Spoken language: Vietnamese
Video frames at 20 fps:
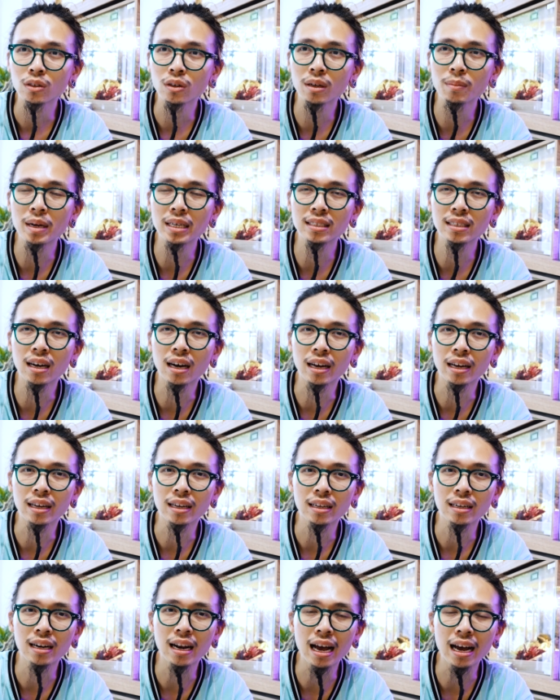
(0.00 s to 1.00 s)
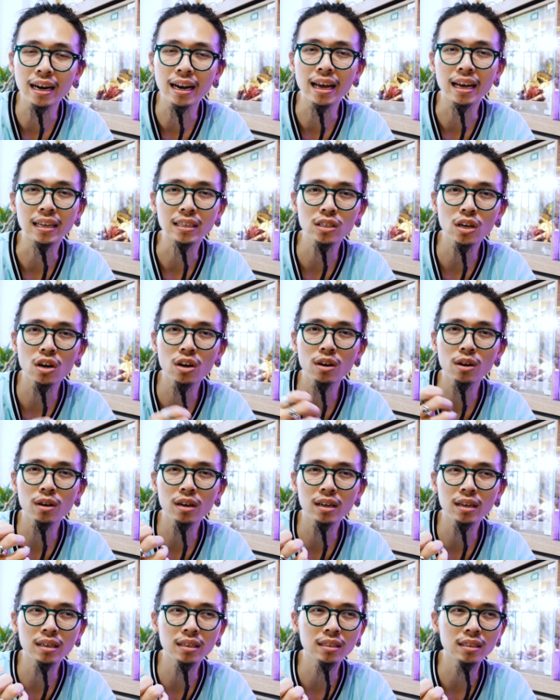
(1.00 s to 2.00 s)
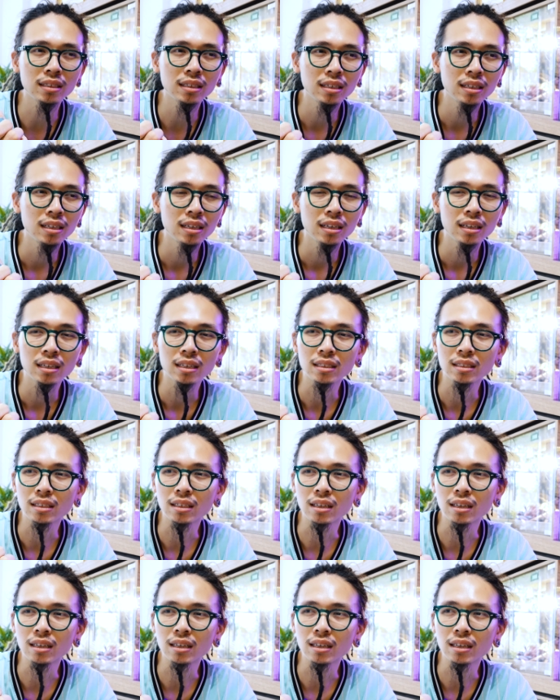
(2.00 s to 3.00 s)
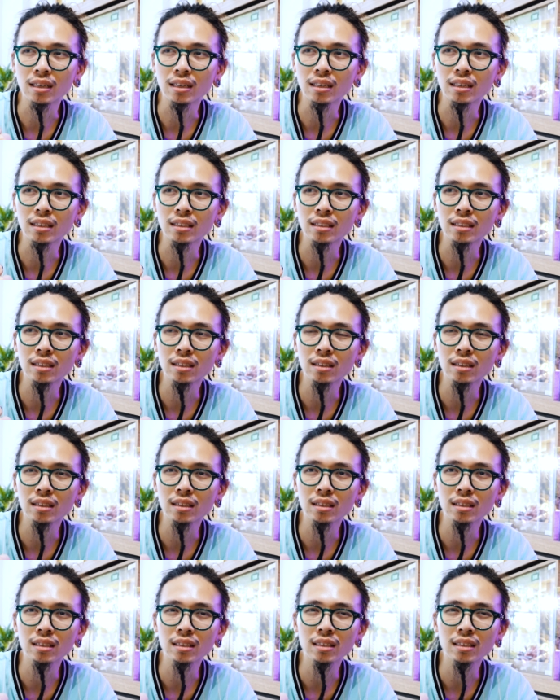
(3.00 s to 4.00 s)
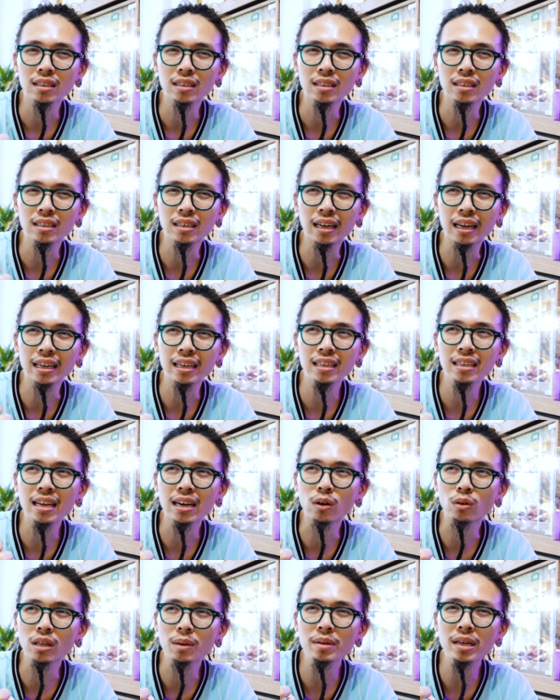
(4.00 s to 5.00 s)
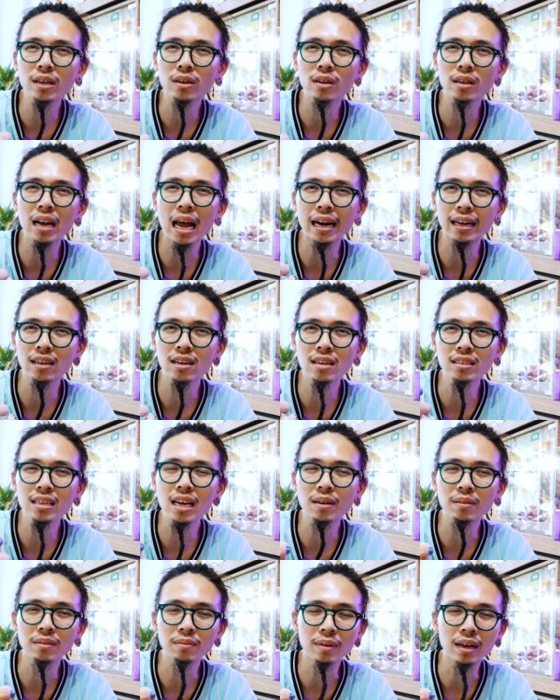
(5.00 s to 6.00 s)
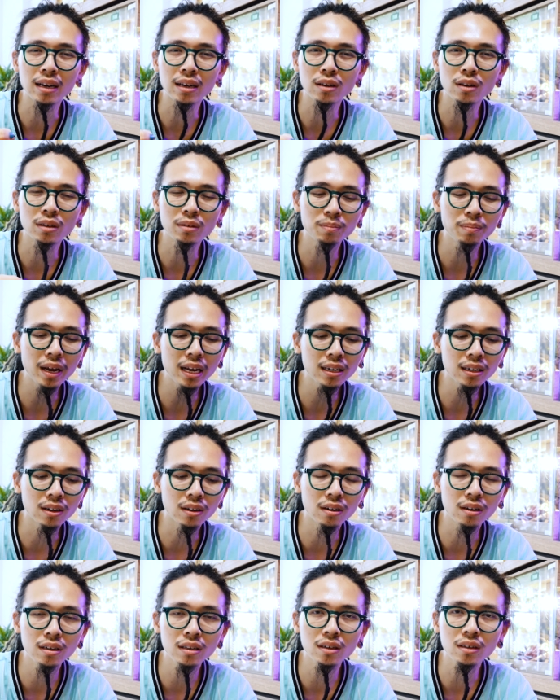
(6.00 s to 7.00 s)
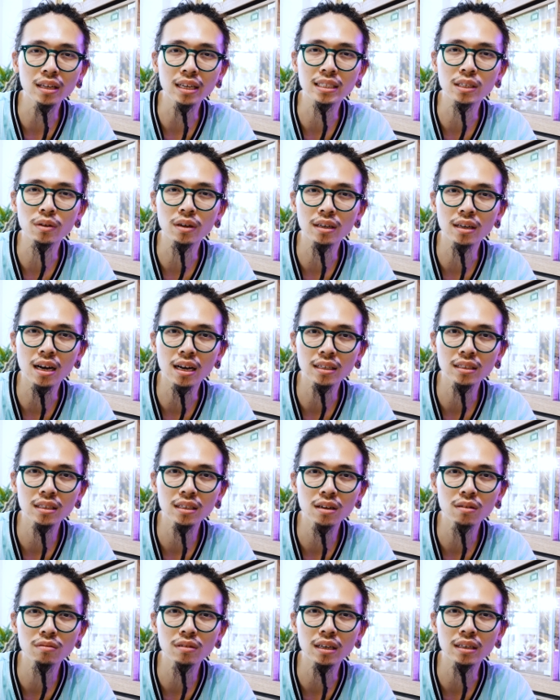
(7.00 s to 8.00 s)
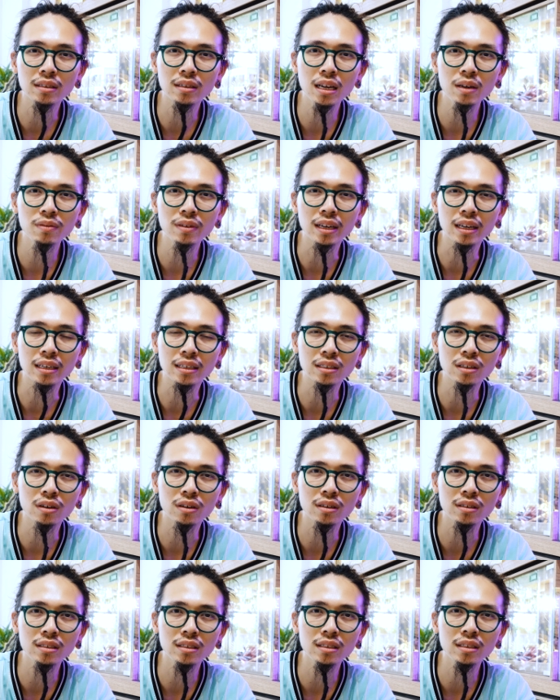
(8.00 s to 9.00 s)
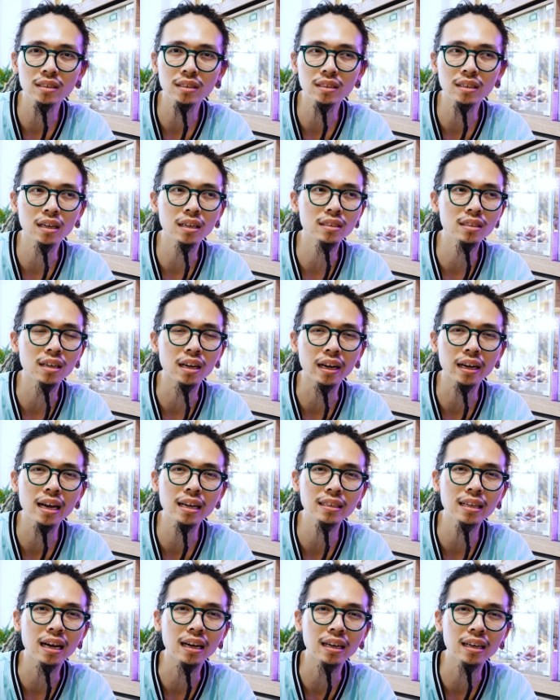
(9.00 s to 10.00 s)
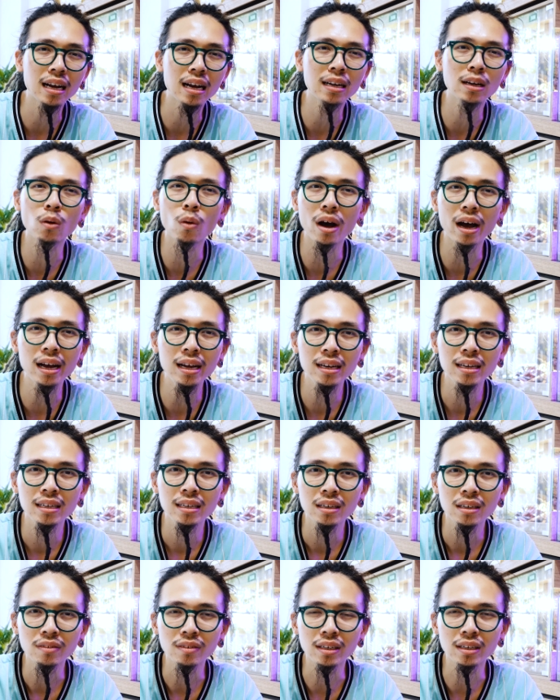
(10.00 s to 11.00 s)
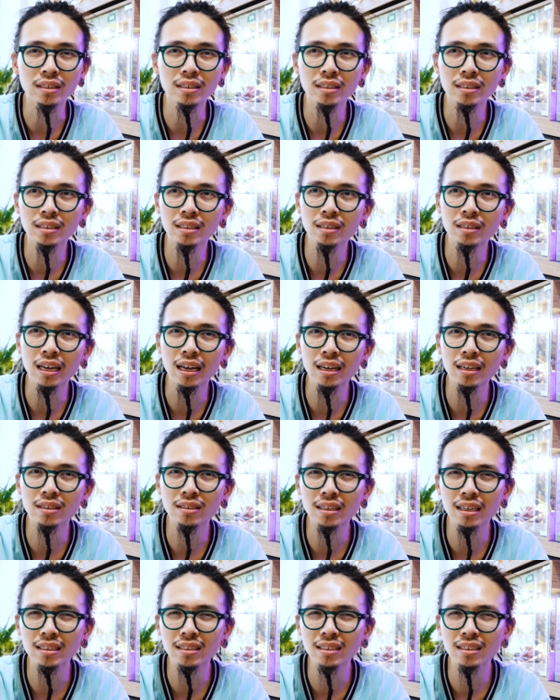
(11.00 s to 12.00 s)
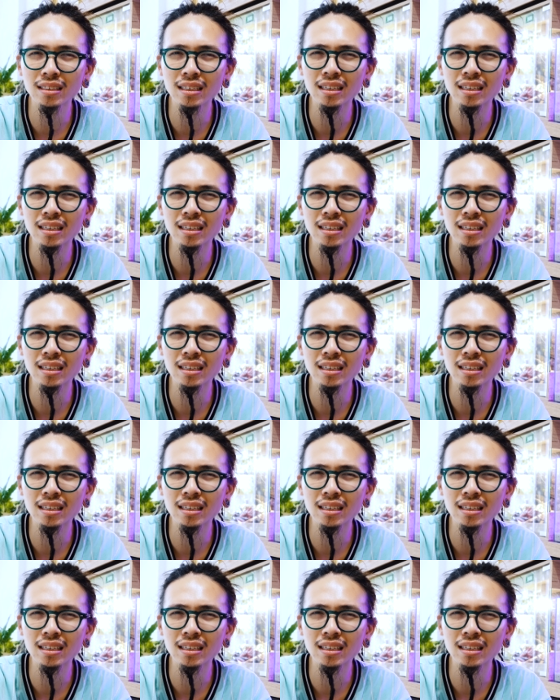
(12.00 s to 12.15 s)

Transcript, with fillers: Chúng ta bật sưởi là để cho là cái nhiệt độ thấp nhất nó đạt ngưỡng nhiệt mà con pet nó có thể chịu đựng được, chứ không cần thiết phải cho nó sưởi căng thẳng căng quá, thì như thế là